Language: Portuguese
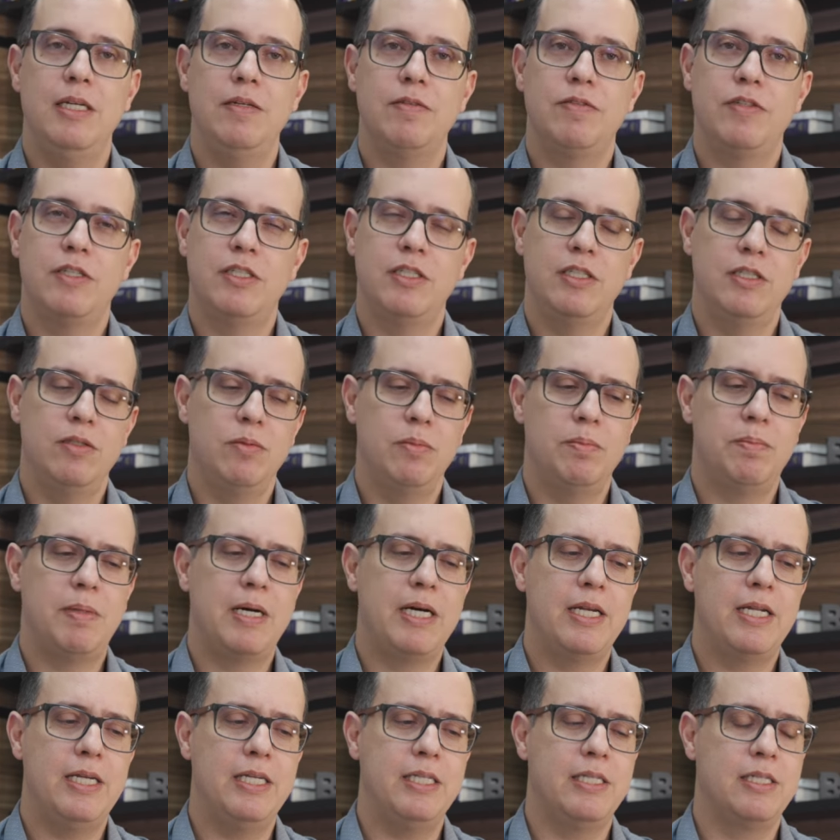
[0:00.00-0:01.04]
Fazendo um
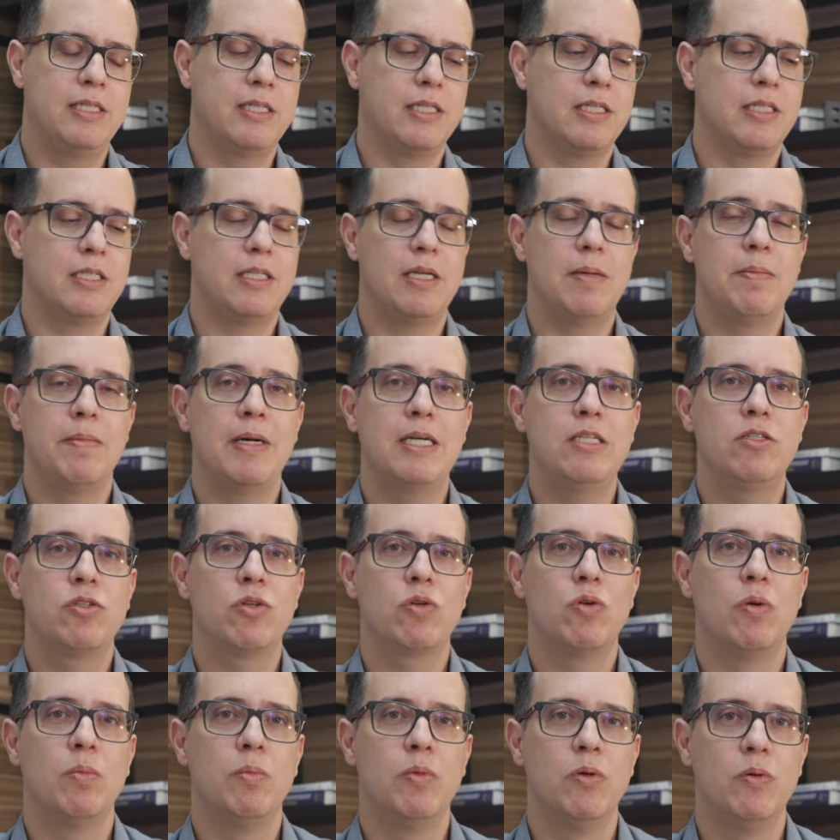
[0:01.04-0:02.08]
parênteses antes, é mais
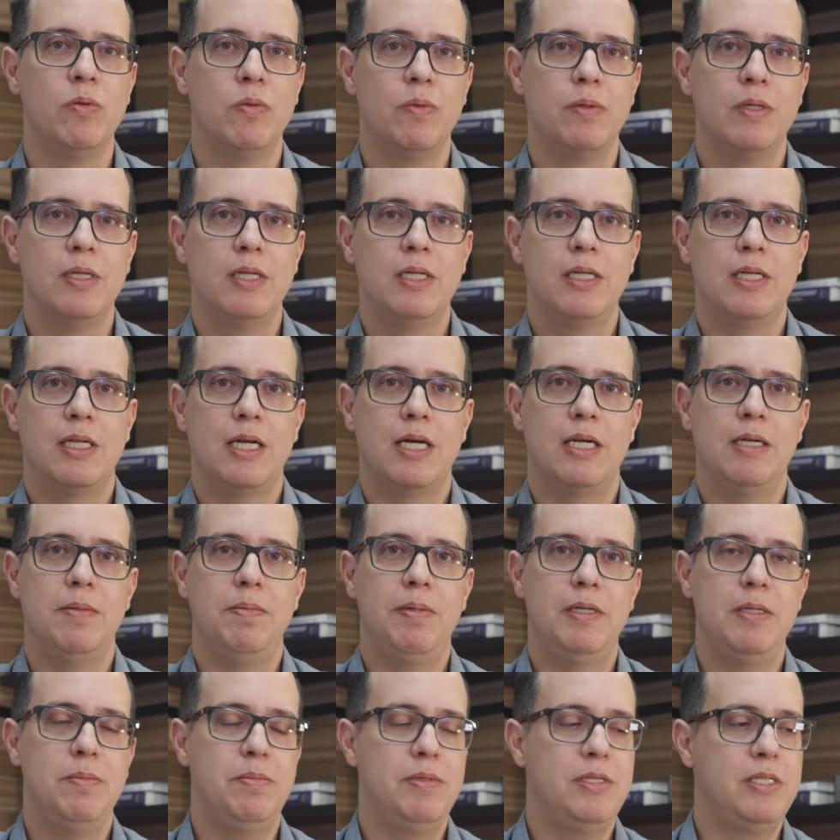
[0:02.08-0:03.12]
comum a
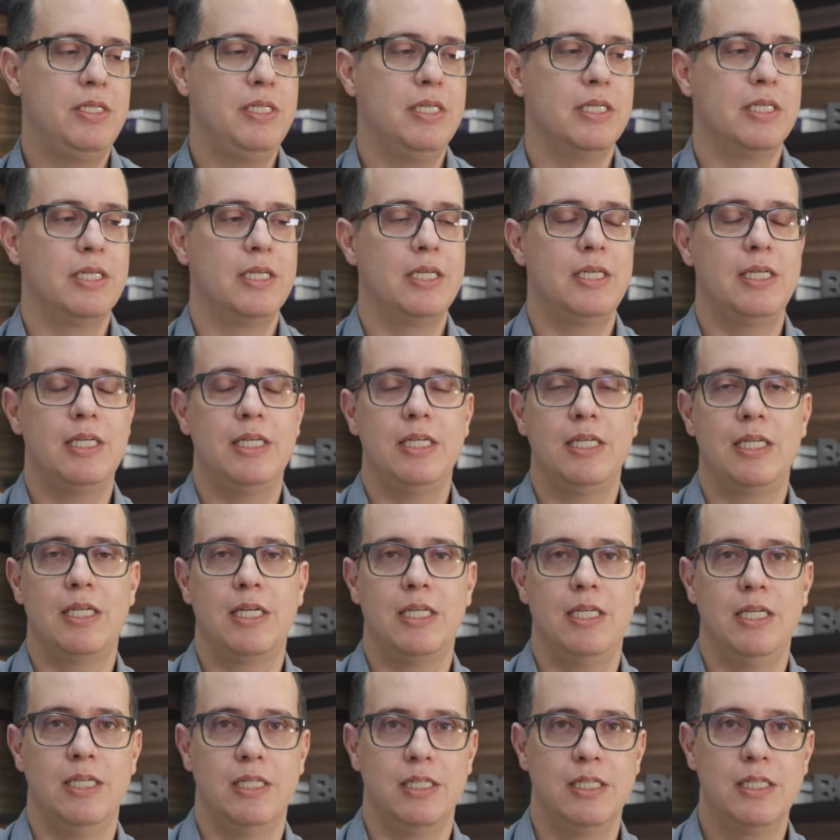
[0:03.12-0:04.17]
epilepsia em
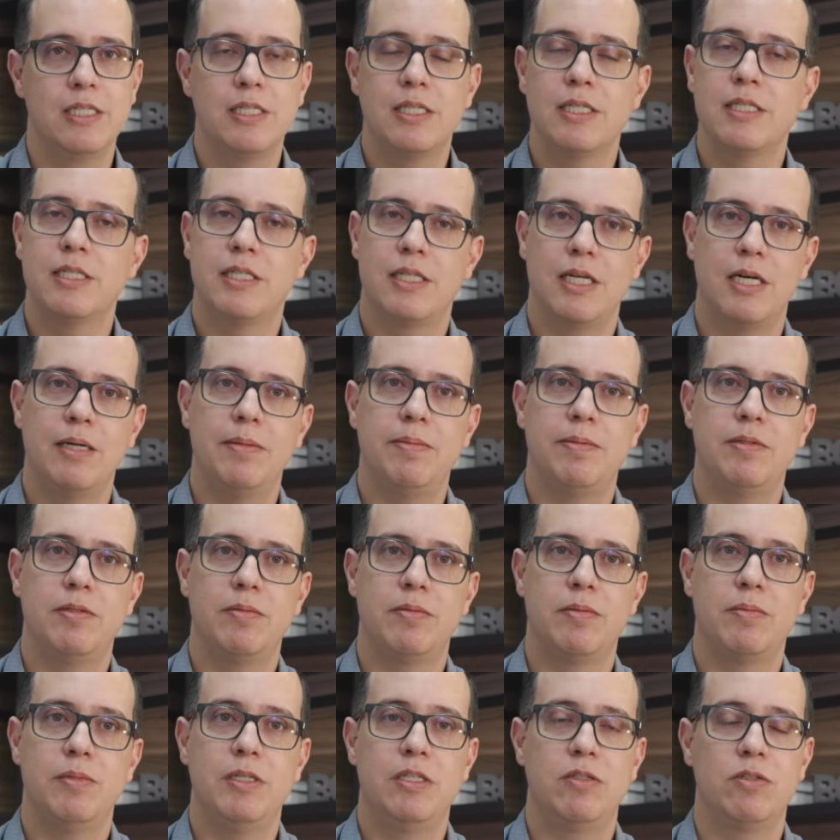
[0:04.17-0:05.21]
crianças, tá?
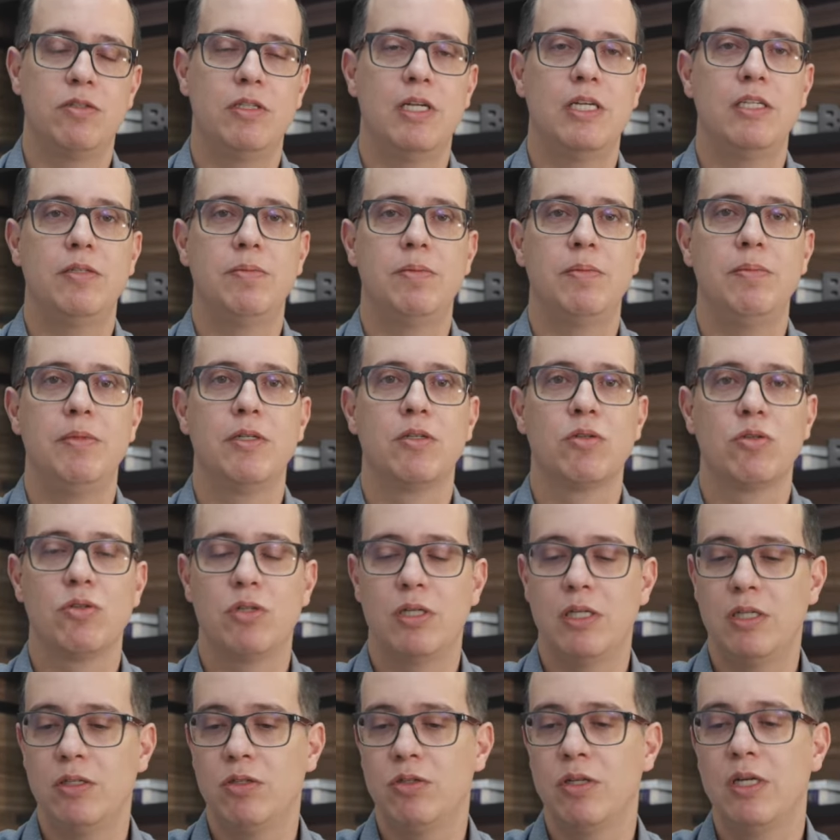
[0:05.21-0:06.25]
principalmente os 10 primeiros
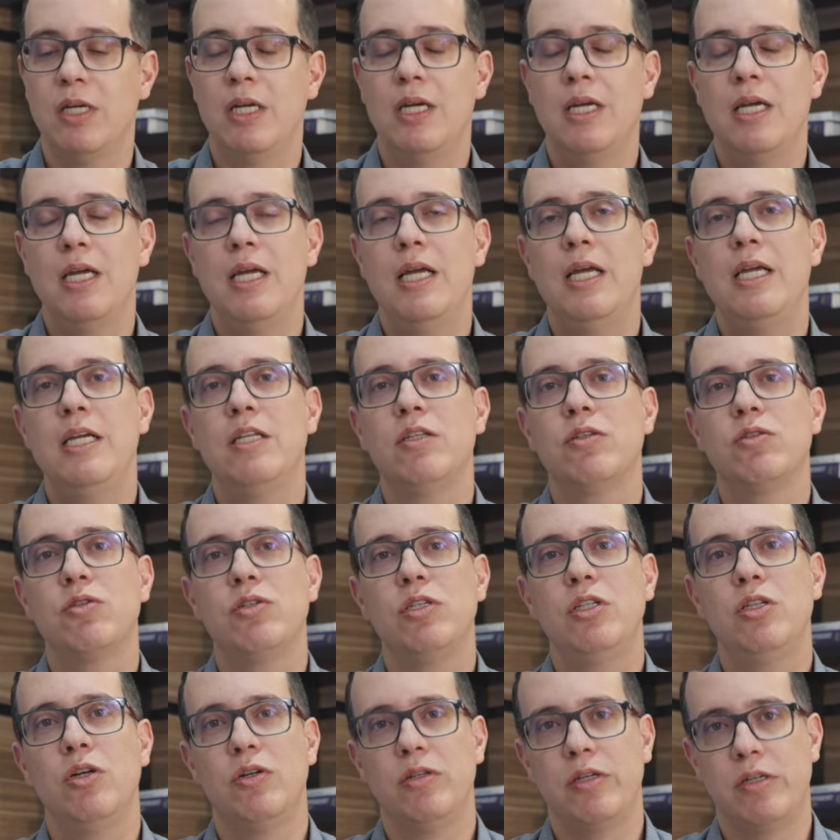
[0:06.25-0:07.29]
anos, e nos
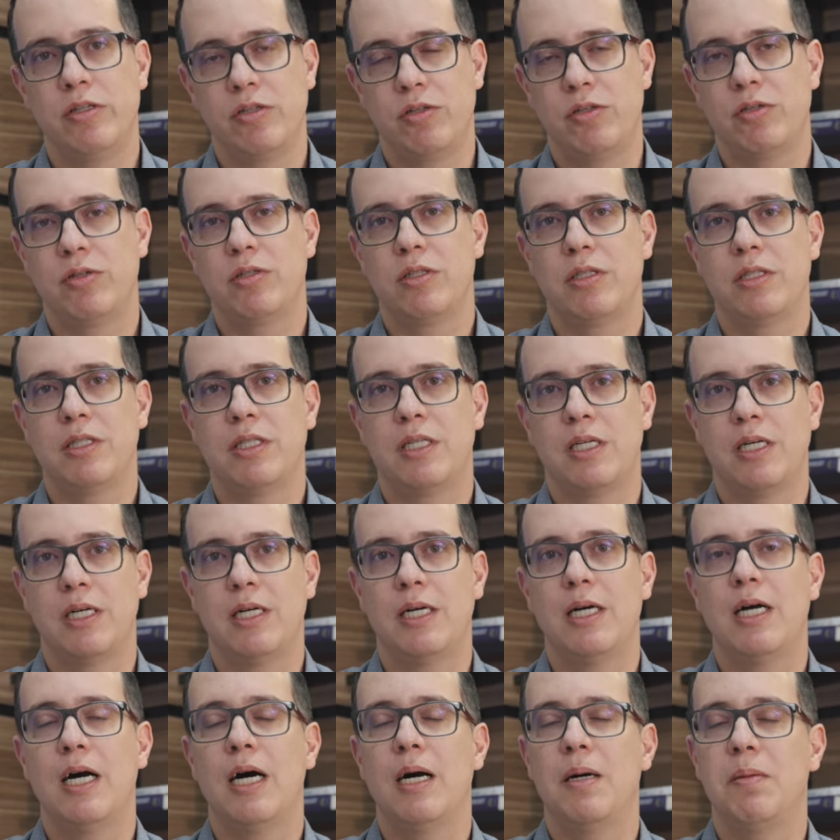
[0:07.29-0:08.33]
idosos
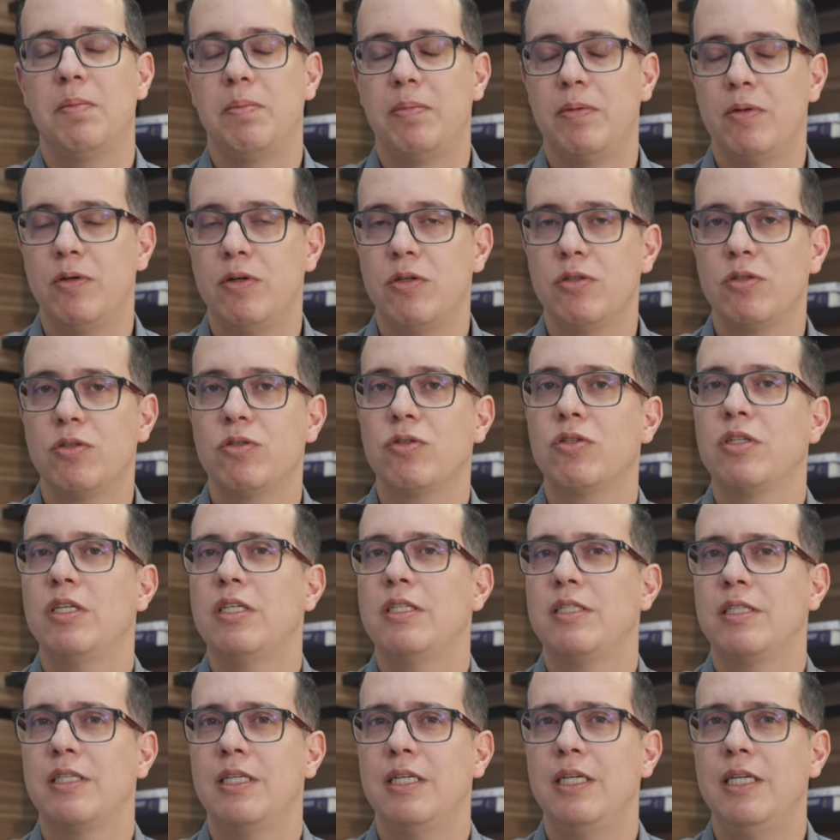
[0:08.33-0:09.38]
tá? após os
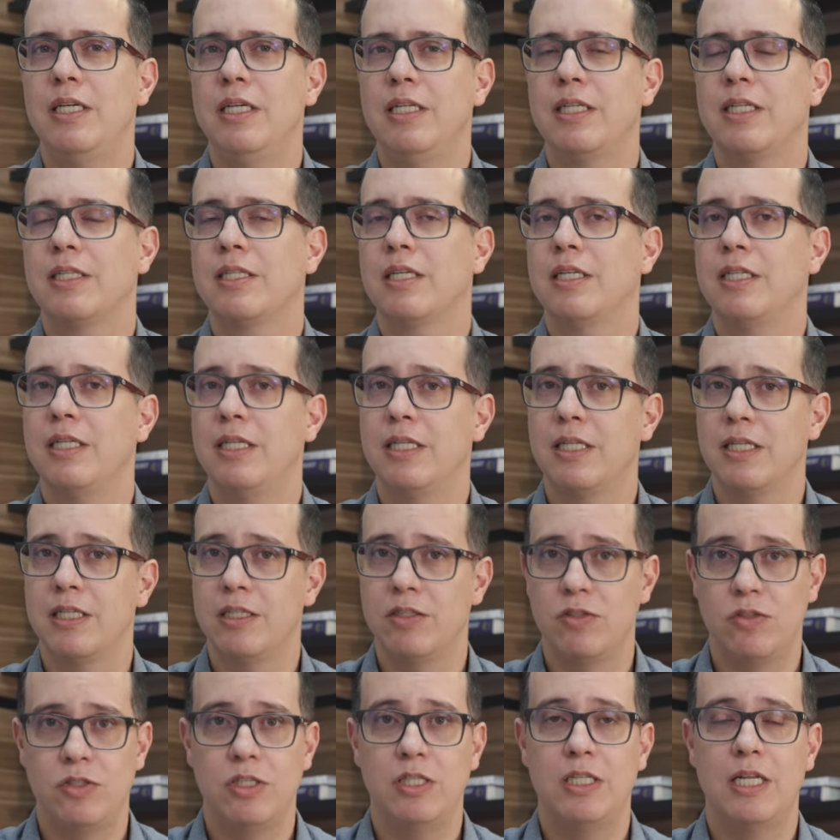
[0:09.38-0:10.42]
60, 70
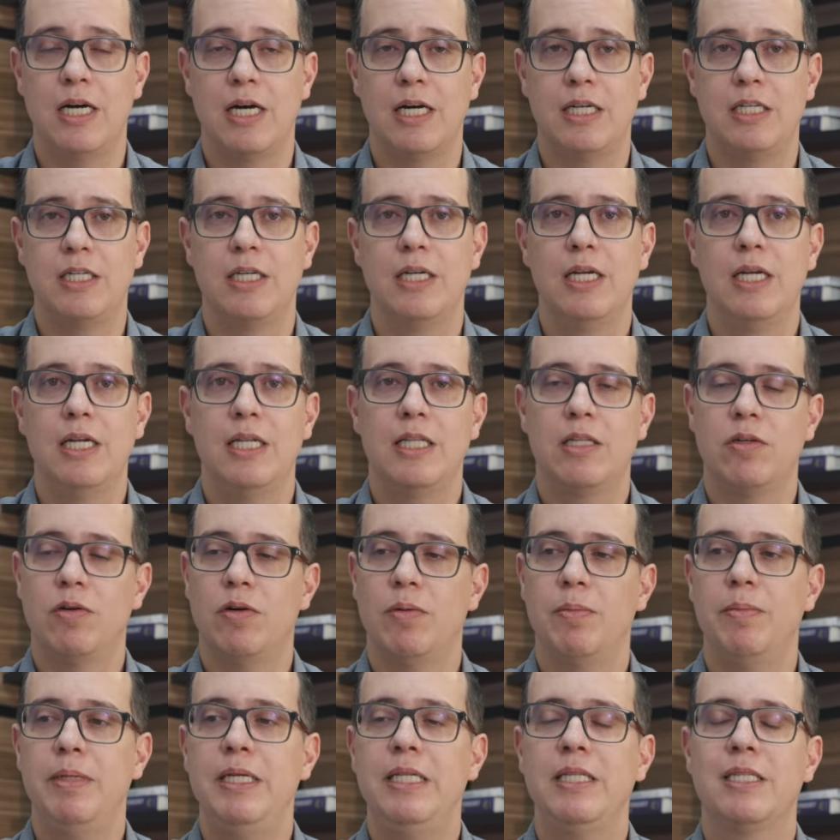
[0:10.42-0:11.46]
anos de idade. Então
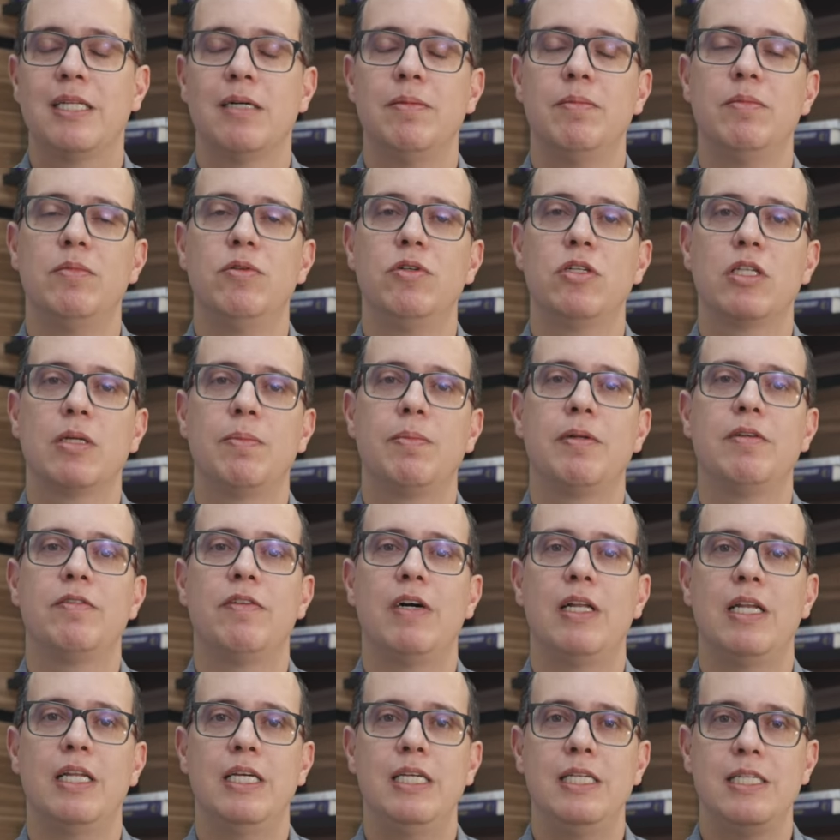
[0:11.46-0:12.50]
aumenta muito a
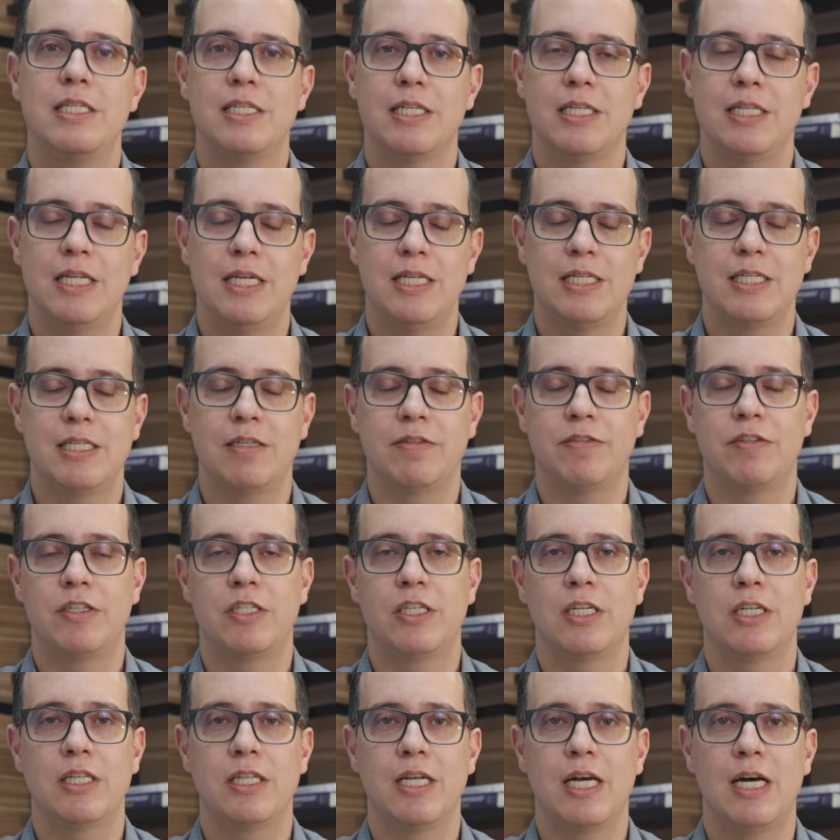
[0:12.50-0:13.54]
prevalência nessa
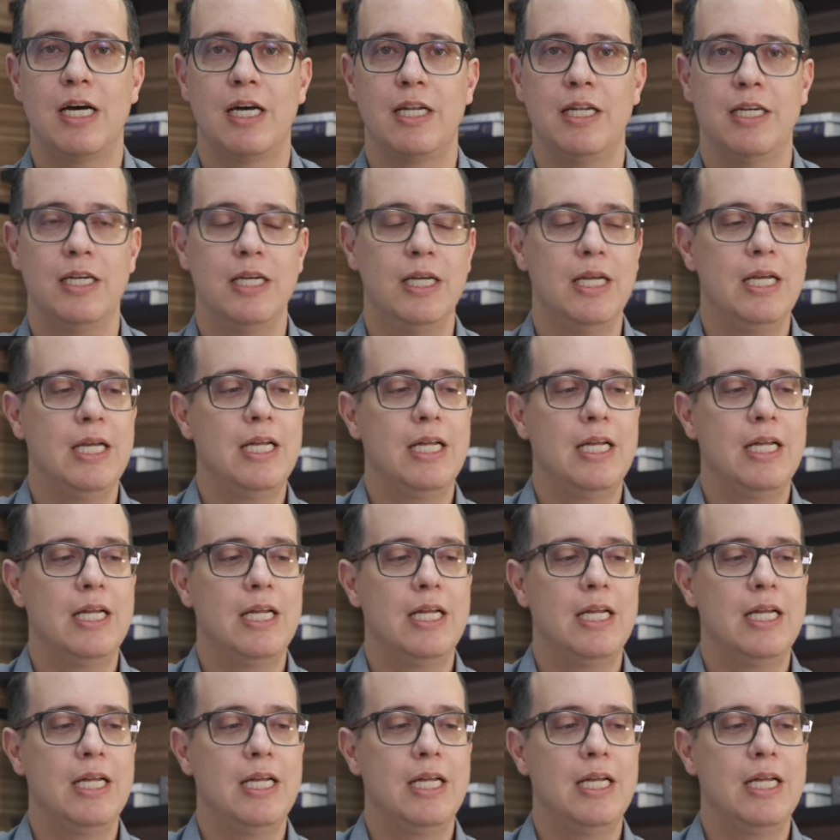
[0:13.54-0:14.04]
faixa etária.